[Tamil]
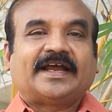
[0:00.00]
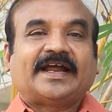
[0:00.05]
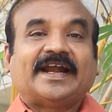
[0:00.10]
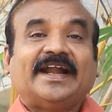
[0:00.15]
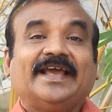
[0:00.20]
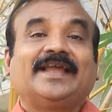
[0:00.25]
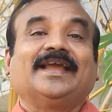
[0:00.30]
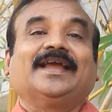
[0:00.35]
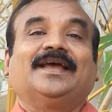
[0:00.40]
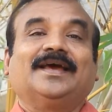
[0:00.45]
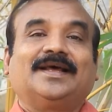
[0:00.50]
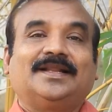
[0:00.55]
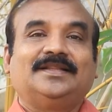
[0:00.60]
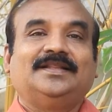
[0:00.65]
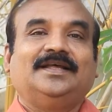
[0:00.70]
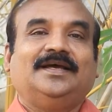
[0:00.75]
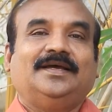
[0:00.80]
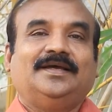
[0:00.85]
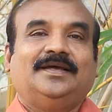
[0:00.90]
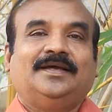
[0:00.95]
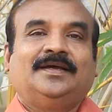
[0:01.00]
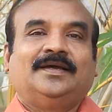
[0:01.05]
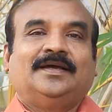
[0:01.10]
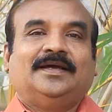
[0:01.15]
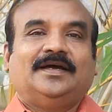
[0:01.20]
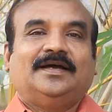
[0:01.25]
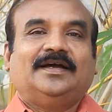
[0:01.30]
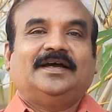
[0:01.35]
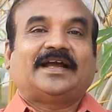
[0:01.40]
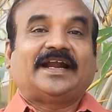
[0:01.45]
கிடைக்கிறத
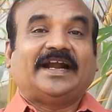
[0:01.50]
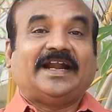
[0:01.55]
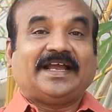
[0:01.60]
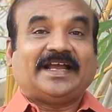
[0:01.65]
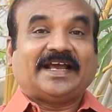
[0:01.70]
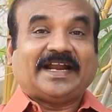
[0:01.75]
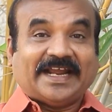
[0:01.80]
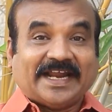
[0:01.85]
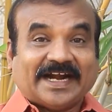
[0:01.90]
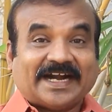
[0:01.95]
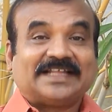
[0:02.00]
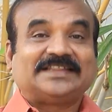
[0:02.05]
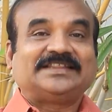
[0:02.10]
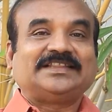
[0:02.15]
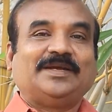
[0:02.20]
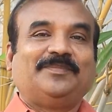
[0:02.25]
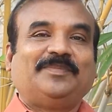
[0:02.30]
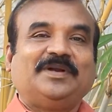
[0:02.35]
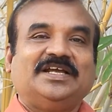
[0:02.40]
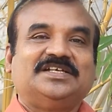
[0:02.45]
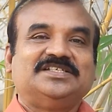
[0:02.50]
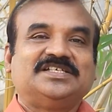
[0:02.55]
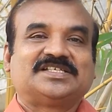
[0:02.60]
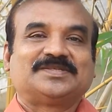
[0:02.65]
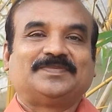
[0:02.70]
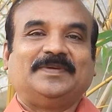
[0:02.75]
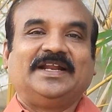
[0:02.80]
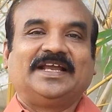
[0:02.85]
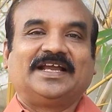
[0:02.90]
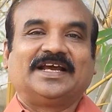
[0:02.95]
கிடைக்கிற இடத்த எப்படி
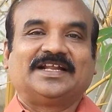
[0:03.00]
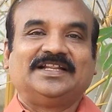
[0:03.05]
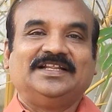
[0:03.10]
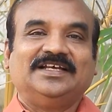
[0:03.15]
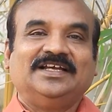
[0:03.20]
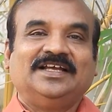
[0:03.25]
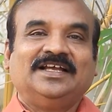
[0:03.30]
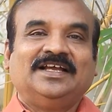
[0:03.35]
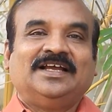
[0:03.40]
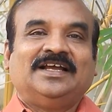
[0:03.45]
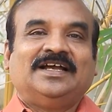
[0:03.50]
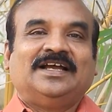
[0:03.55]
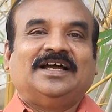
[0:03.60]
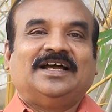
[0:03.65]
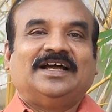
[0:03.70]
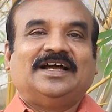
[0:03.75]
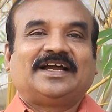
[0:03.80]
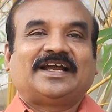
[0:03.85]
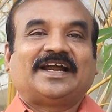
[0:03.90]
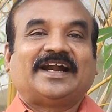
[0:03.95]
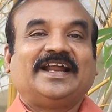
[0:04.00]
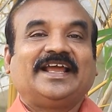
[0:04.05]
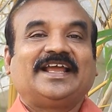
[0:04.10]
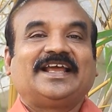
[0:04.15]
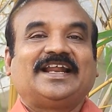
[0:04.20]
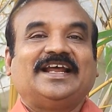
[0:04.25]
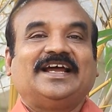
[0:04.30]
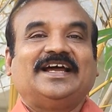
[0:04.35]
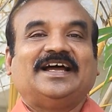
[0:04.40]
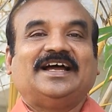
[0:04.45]
அட்ஜஸ்ட் பண்ணிக்கிறது
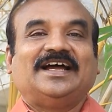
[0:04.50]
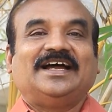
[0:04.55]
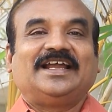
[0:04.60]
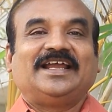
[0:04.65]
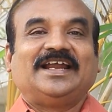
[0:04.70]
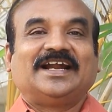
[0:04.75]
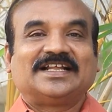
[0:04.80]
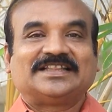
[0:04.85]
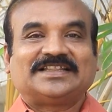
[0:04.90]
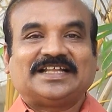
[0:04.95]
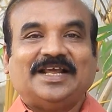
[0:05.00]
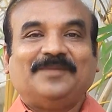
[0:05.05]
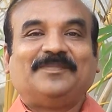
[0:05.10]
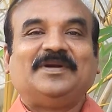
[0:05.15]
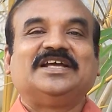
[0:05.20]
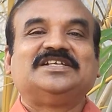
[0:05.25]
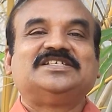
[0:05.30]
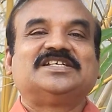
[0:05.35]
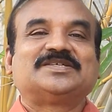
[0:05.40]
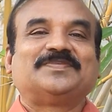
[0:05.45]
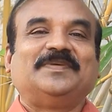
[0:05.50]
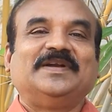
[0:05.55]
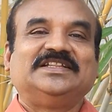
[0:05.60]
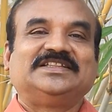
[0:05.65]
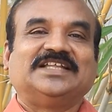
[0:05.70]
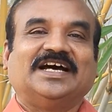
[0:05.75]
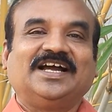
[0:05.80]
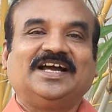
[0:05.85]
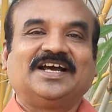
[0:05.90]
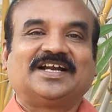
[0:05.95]
கிடைக்கிற இடத்துல எப்படி அட்ஜஸ்ட் பண்ணி
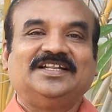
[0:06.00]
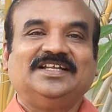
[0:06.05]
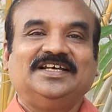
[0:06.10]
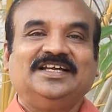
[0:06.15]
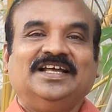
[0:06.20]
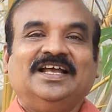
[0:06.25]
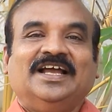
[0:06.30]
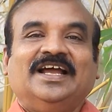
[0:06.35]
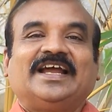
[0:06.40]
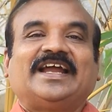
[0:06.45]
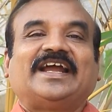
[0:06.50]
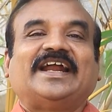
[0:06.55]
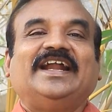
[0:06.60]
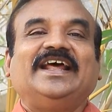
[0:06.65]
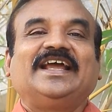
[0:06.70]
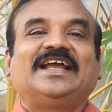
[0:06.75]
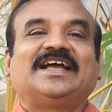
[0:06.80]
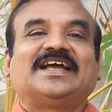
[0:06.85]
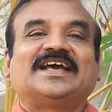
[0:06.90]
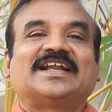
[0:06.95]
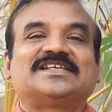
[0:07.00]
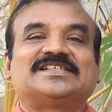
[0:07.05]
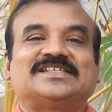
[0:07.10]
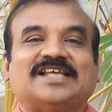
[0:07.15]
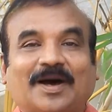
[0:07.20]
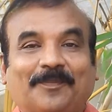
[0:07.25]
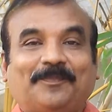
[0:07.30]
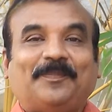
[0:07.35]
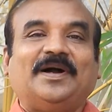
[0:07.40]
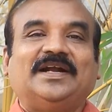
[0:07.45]
தங்கிறது கிடைக்கிற
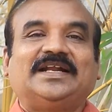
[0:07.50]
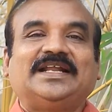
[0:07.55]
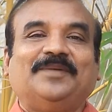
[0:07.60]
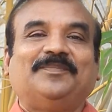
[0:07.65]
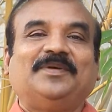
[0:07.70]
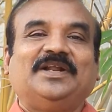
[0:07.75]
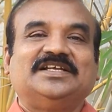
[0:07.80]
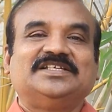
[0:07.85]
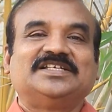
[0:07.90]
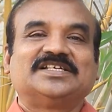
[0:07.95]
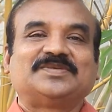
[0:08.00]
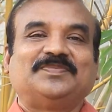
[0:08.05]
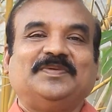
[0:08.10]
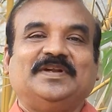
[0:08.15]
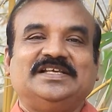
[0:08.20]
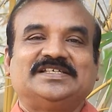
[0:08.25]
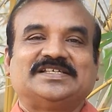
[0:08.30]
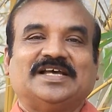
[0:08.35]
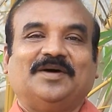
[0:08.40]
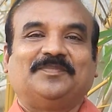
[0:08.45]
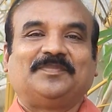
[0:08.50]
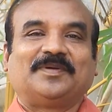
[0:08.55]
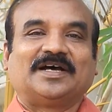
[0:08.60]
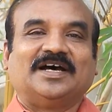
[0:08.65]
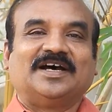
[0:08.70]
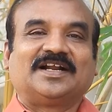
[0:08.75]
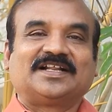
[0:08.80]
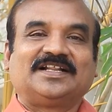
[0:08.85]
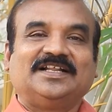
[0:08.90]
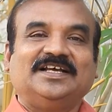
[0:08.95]
சாப்பாட்டை எப்படி அட்ஜஸ்ட் பண்ணி
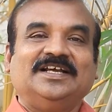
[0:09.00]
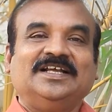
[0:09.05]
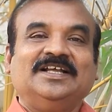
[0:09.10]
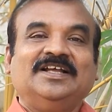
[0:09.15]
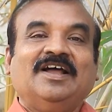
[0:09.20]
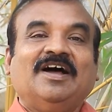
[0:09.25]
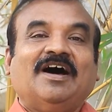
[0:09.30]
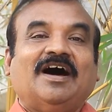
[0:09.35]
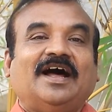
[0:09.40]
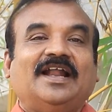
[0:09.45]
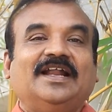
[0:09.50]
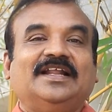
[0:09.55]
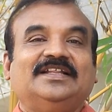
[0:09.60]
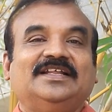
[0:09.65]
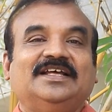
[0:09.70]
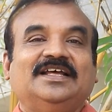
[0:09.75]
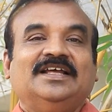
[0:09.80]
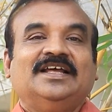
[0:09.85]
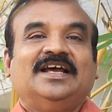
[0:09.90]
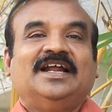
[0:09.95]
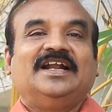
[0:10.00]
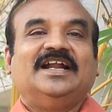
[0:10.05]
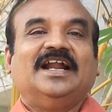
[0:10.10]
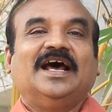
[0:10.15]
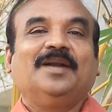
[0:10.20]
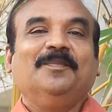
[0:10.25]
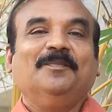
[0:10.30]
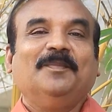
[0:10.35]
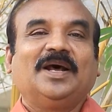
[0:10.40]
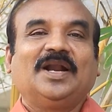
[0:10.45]
சாப்பிடாடுறது அல்லது
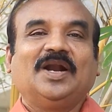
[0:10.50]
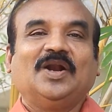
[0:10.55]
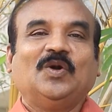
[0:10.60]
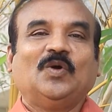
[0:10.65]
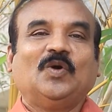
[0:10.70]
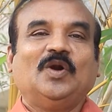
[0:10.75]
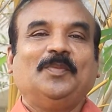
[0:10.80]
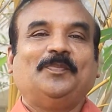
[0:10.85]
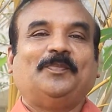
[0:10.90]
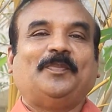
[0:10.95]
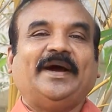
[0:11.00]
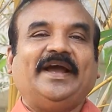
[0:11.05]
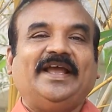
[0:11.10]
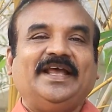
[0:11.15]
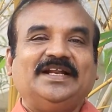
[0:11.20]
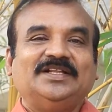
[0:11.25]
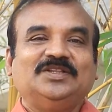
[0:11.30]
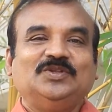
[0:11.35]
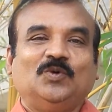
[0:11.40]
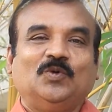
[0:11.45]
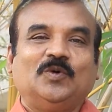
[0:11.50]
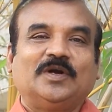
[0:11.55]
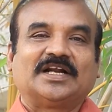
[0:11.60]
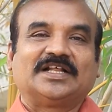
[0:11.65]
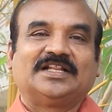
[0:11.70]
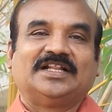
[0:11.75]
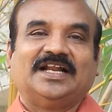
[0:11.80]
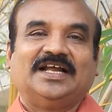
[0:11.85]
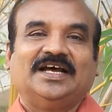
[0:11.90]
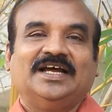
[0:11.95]
நண்பர்களோடு பகிர்ந்து
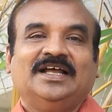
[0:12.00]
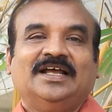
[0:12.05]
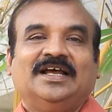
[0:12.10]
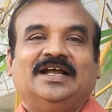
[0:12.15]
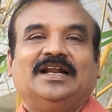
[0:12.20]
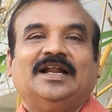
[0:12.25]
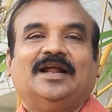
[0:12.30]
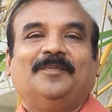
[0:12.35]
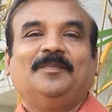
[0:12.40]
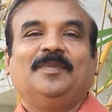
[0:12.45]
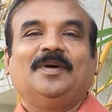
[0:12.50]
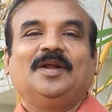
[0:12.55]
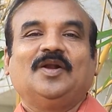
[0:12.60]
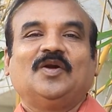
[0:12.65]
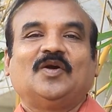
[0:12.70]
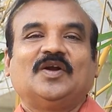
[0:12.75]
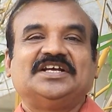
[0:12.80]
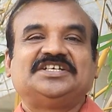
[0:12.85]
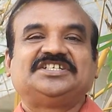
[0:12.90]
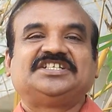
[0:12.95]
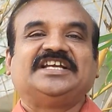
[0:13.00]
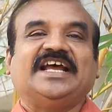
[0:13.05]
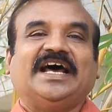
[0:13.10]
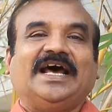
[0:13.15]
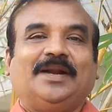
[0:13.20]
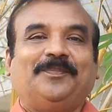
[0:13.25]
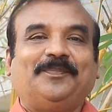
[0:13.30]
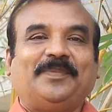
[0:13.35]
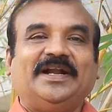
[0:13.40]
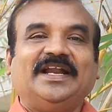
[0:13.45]
உண்றதில் நண்பர்களோட
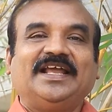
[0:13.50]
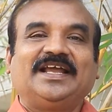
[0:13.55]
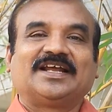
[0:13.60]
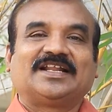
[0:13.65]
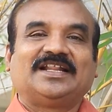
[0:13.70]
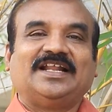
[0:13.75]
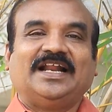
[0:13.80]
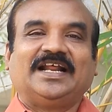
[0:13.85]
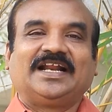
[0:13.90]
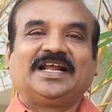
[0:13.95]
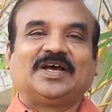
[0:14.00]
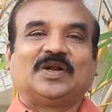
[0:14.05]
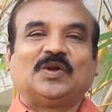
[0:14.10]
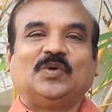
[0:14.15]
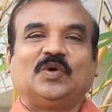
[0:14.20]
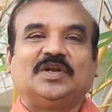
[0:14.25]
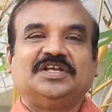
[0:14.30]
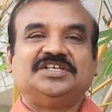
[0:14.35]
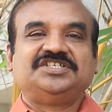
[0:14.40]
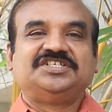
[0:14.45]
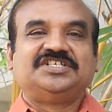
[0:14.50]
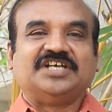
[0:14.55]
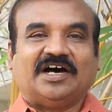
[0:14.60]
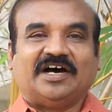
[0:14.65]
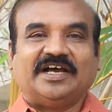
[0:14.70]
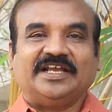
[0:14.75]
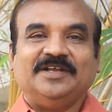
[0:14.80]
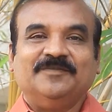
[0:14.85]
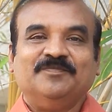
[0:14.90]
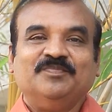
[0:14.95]
ஷேர் பண்ணிக்கிறதுல இருக்கிற ஒரு
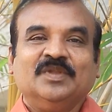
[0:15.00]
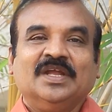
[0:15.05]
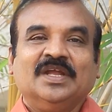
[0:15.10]
ஜாய்